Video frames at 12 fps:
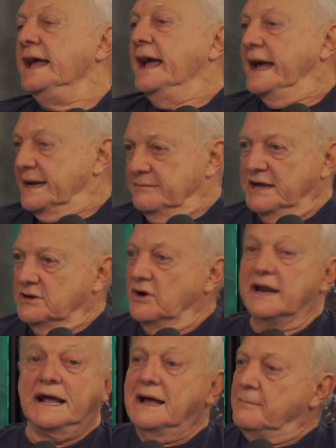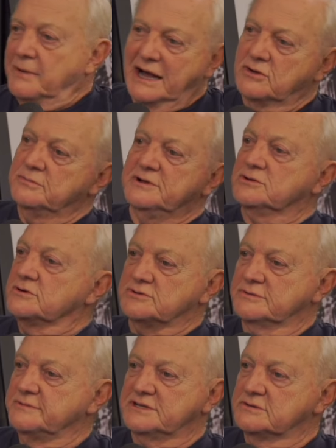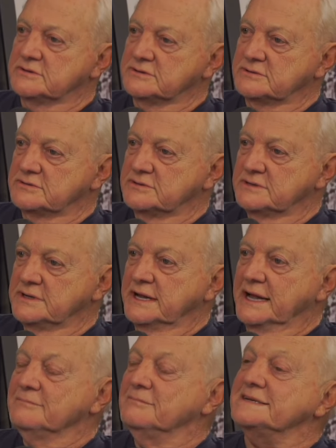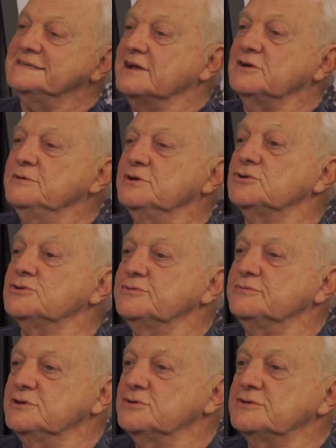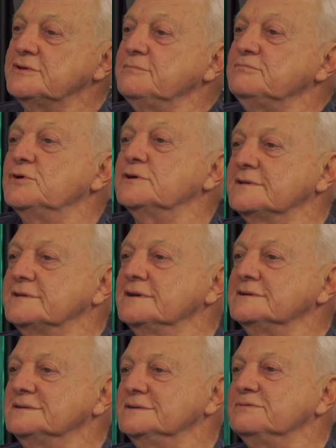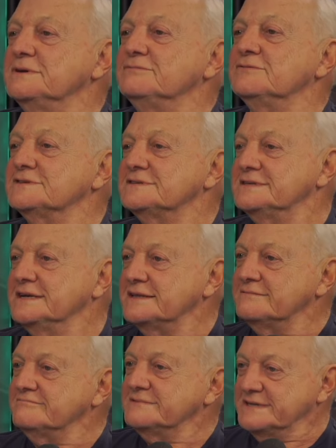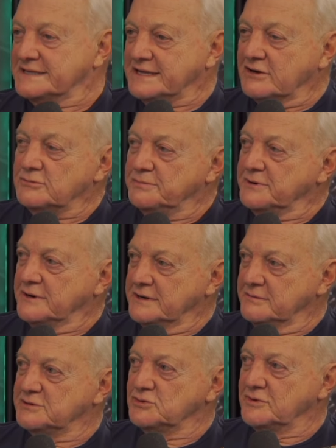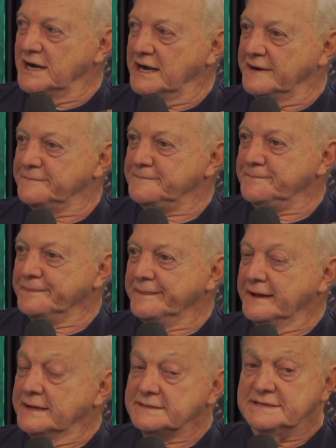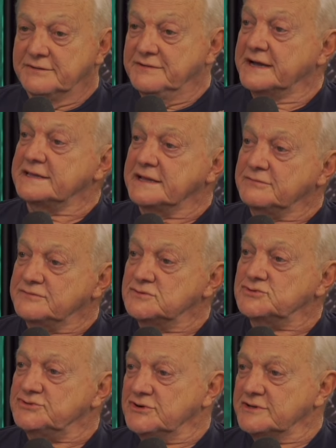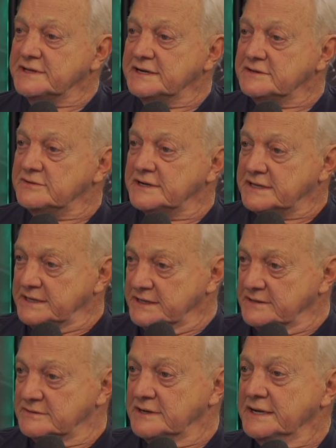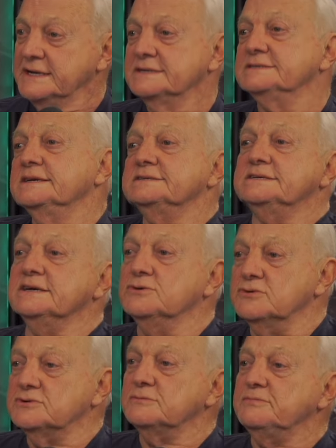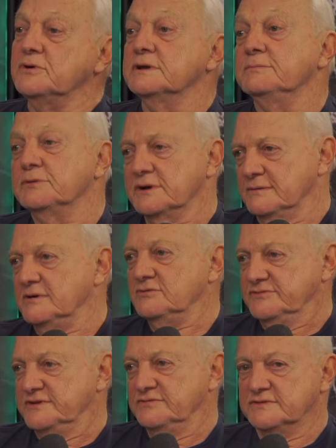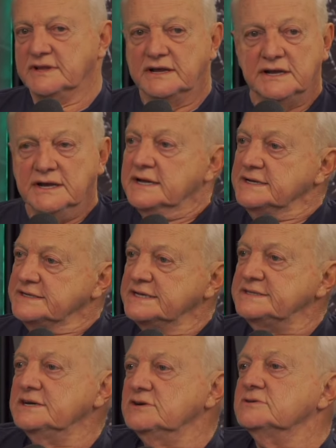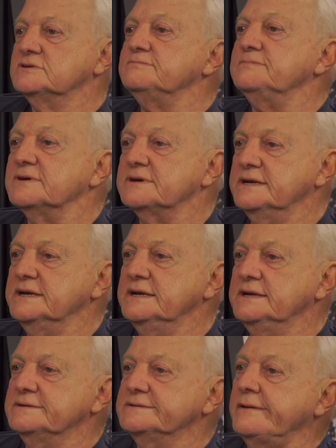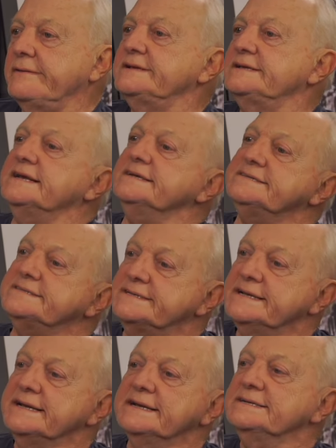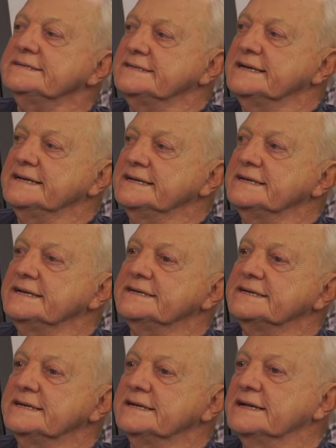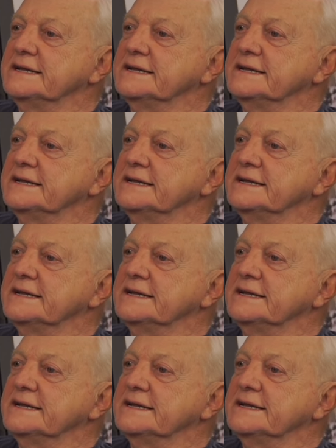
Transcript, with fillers: Era melhor acabar com o minuto a minuto. Mas é que o minuto a minuto é importante para você. Você está com o programa no ar, você vê que está funcionando aquilo, você segura um pouquinho, programa ao vivo, né? Você segura um pouquinho, vocês. Você... Começou a falar de um